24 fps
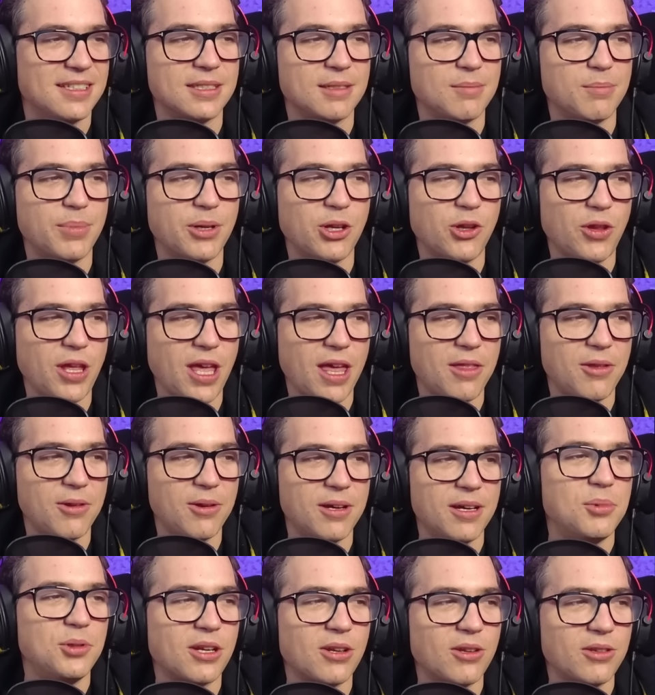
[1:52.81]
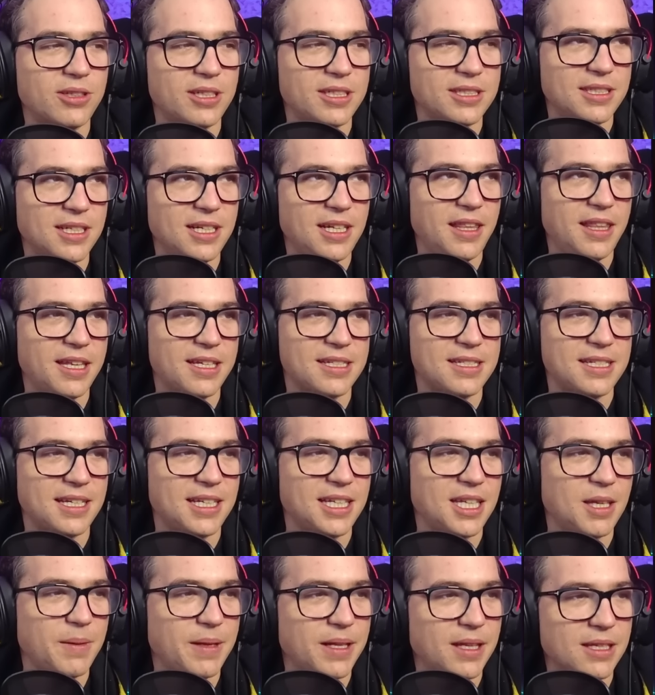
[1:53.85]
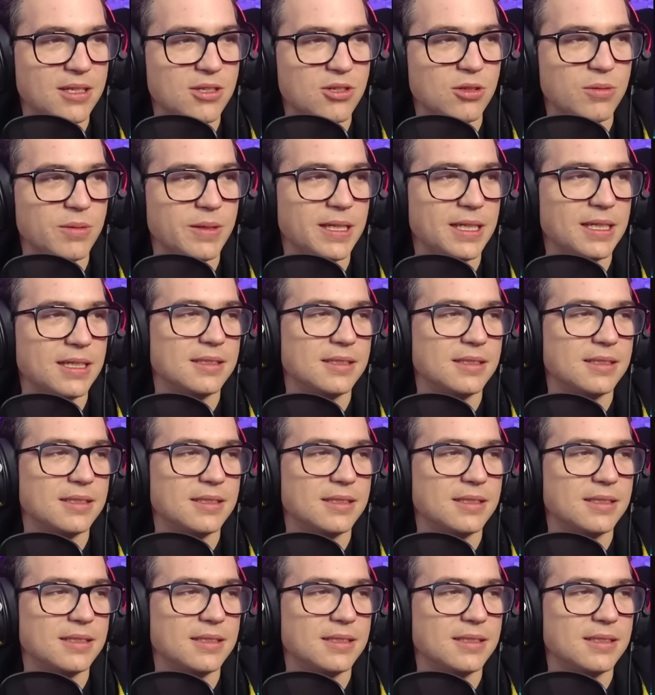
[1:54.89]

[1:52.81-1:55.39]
Siempre odiado. Arroz delicias ese que te viene de sobre.